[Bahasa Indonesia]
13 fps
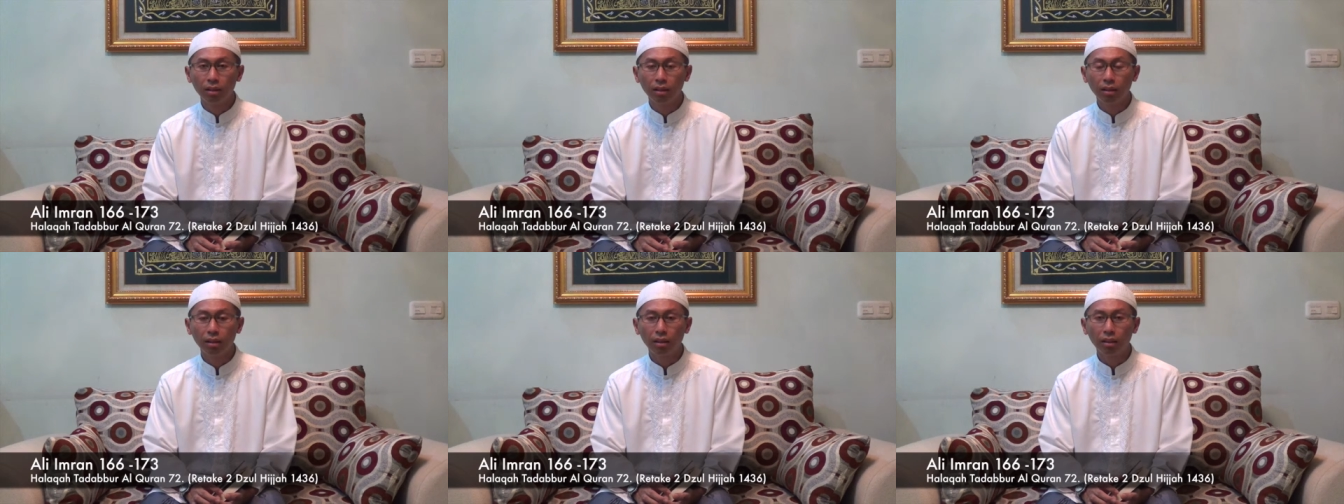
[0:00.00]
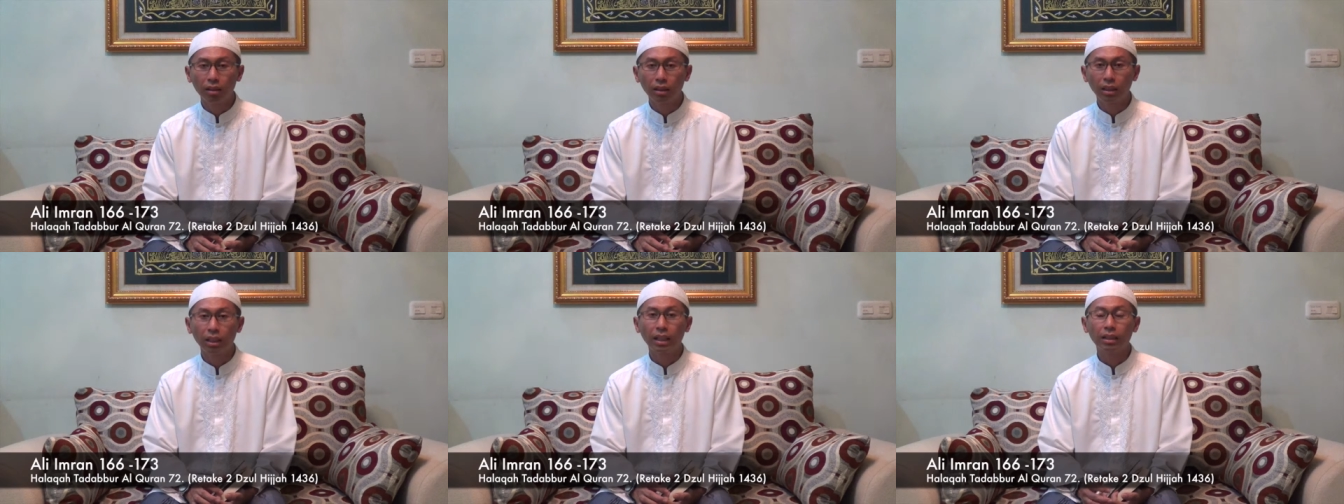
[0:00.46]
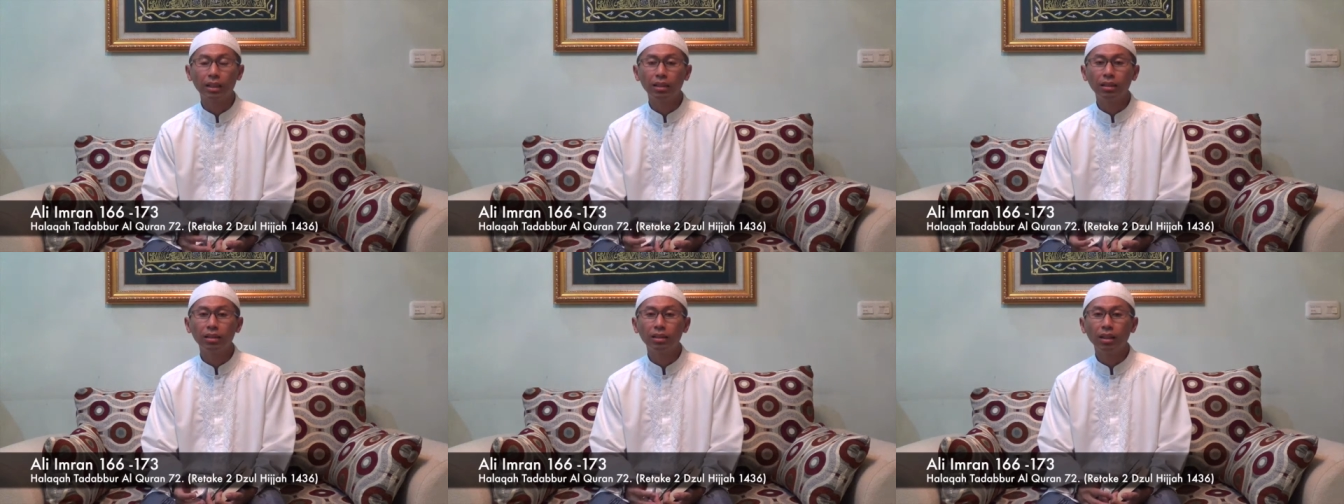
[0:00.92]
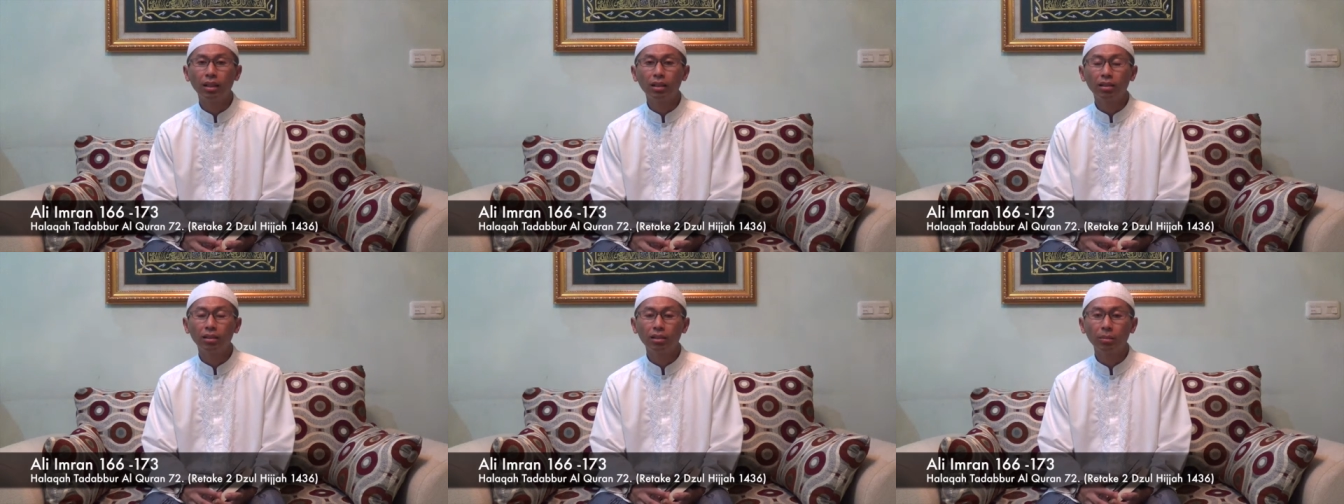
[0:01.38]
uh, kedekatan kita
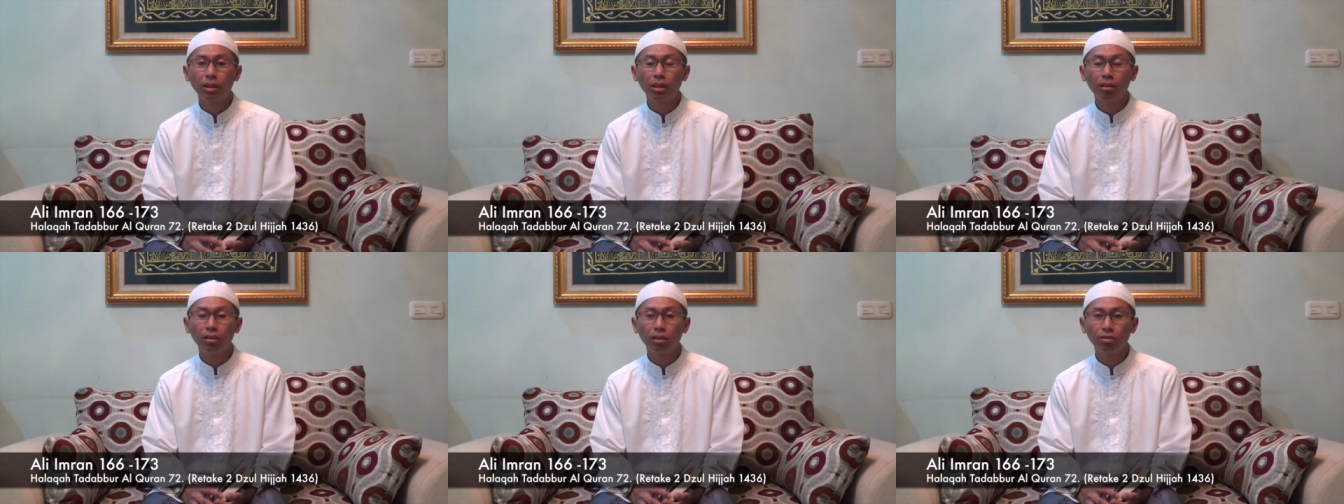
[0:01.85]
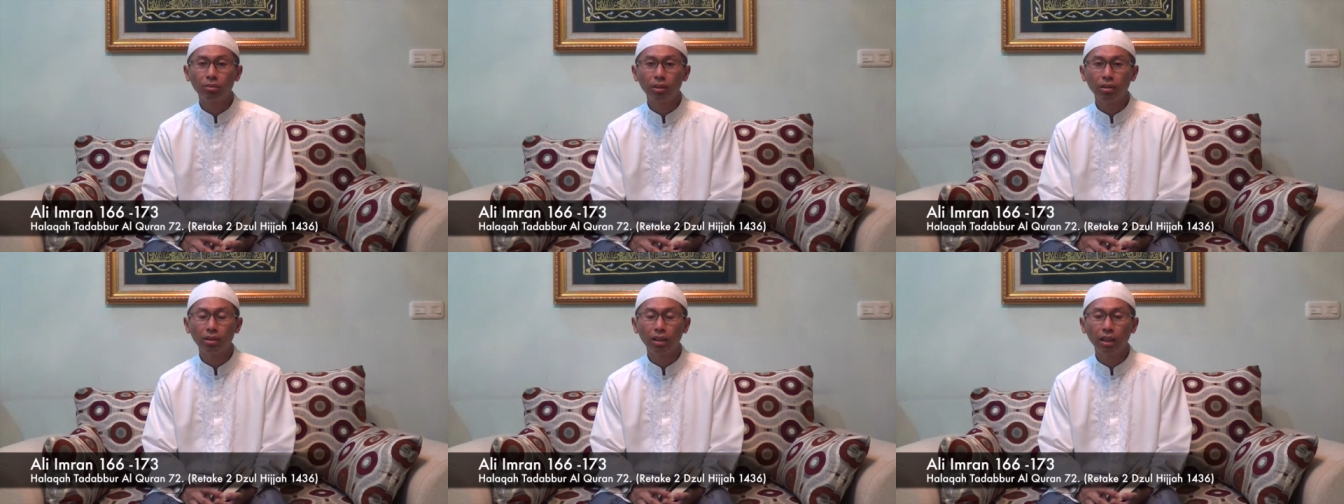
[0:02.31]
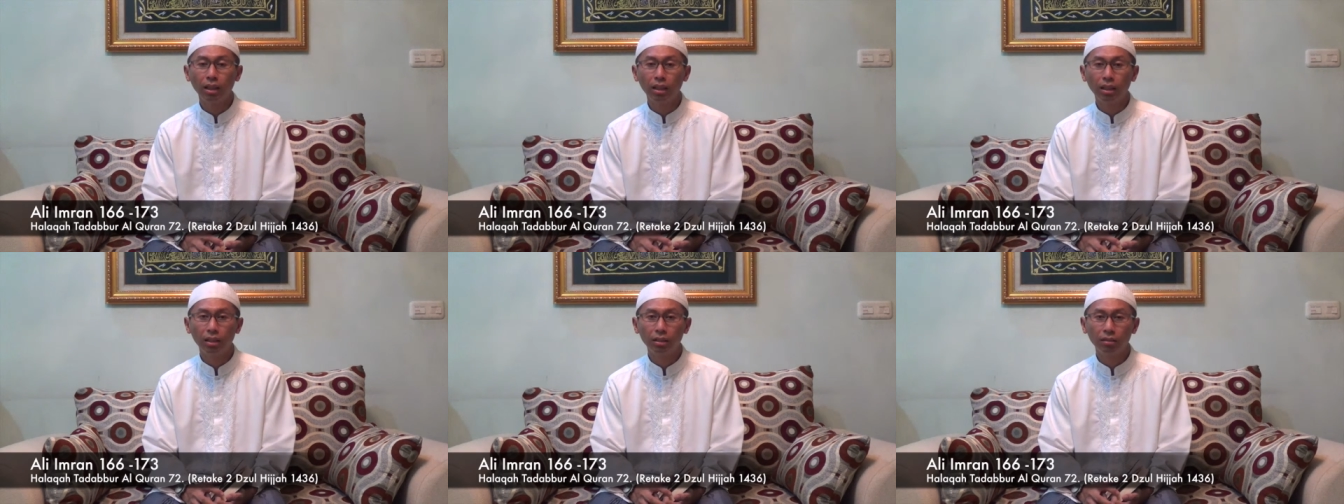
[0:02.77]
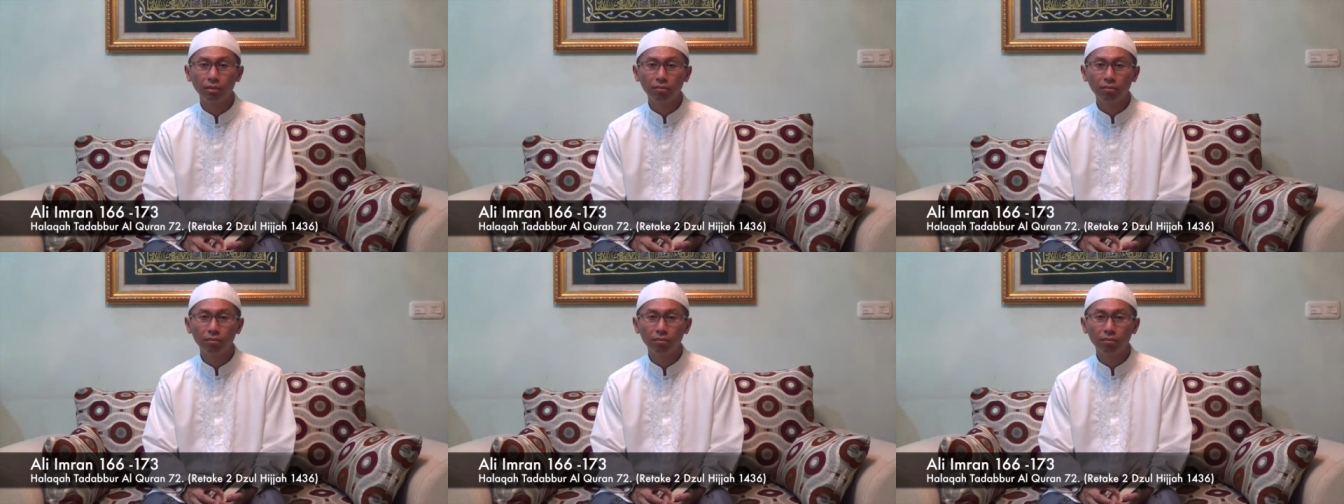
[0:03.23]
kepada Allah Subhanahu wa taala